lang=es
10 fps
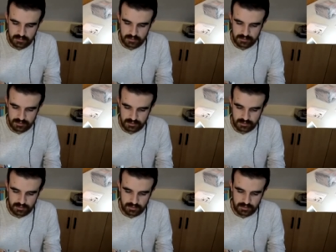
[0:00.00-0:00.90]

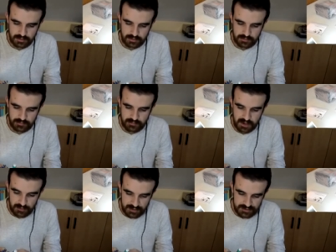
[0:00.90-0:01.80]
otro
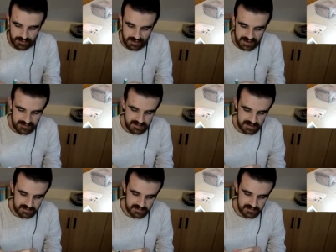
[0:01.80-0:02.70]
manujito de cable